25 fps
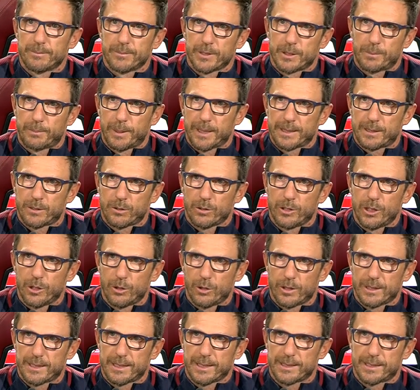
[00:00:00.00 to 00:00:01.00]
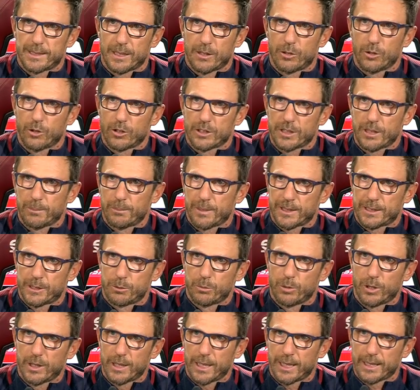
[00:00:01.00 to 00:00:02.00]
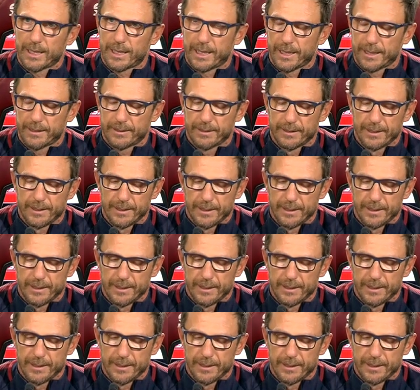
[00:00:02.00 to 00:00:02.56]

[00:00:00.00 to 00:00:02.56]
spesso dico le stesse cose, ma ci vuole anche